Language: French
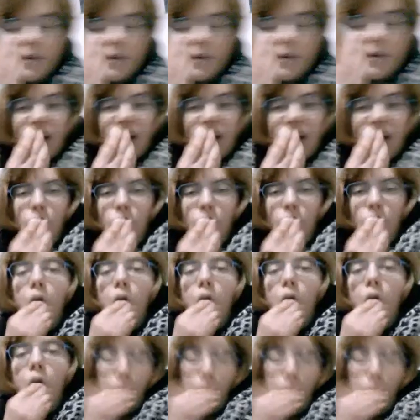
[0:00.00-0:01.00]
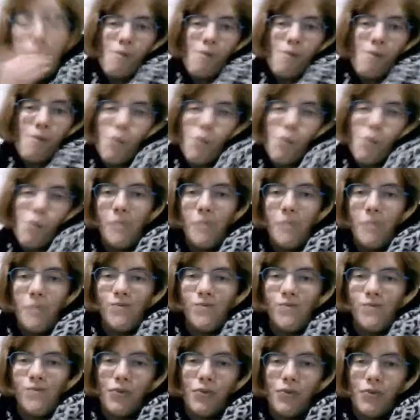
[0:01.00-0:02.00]
ben, Mmh, mmh, hein. mmh, mmh
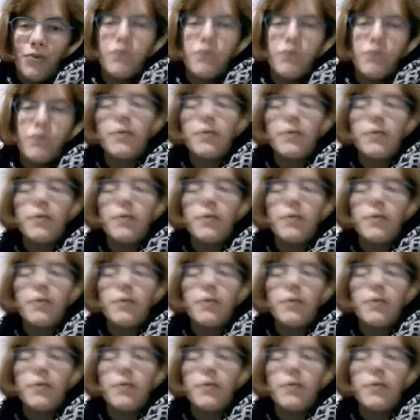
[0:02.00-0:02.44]
super bon.